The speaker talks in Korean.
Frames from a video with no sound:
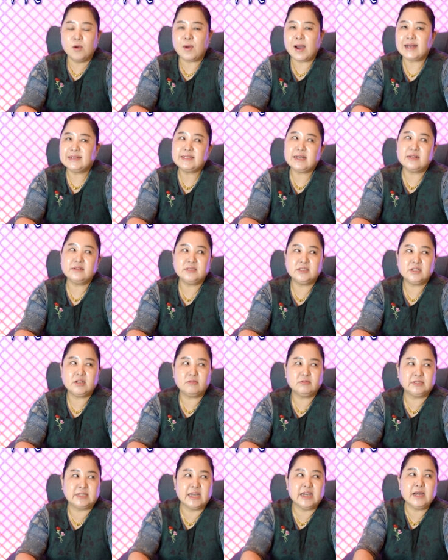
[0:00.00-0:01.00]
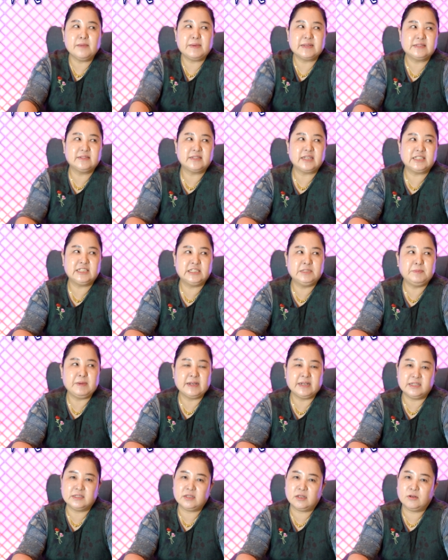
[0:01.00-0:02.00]
화장실하고 제가 봤을 때
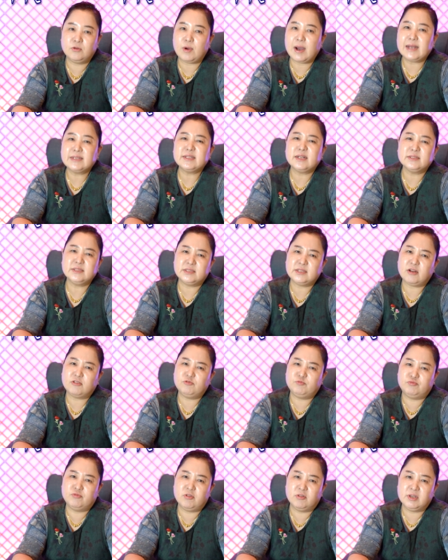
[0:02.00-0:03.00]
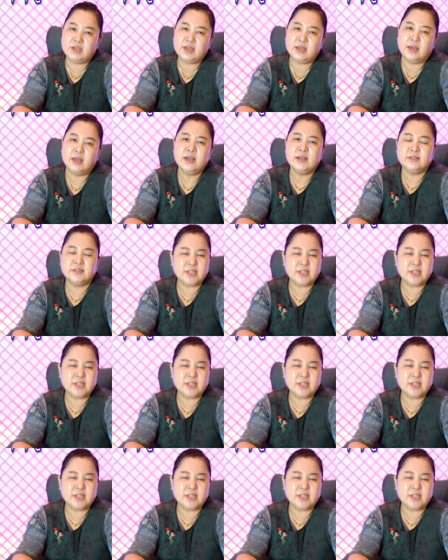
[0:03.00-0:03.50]
집안에서는 화장실하고 부엌이